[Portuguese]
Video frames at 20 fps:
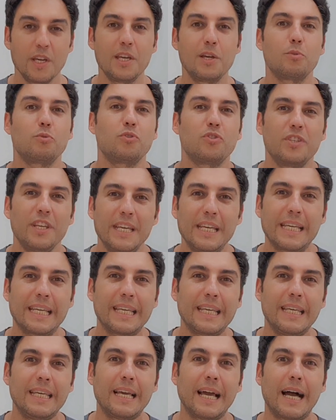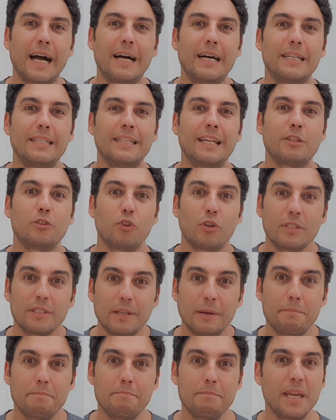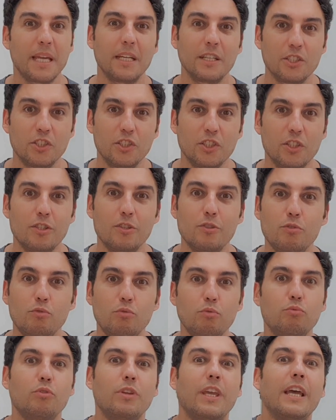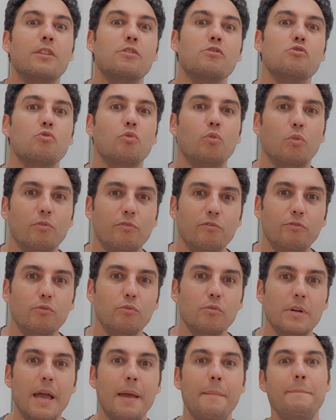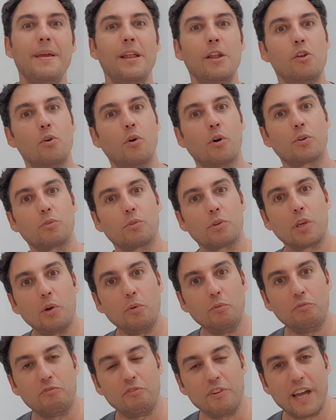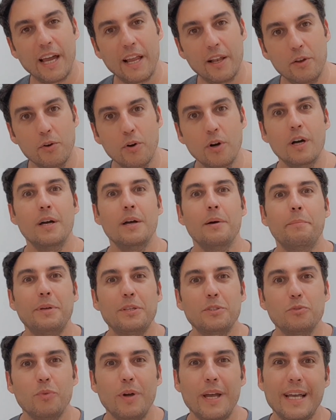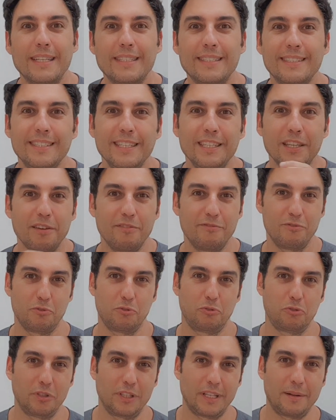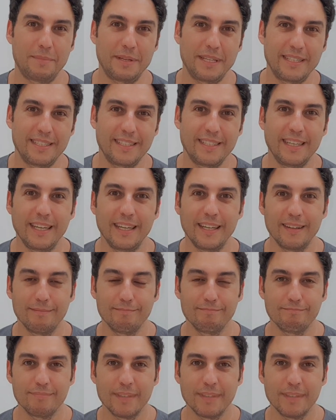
Eu sei que na nossa mente, tudo que é novo é melhor do que o velho, mas não é assim que funciona na medicina.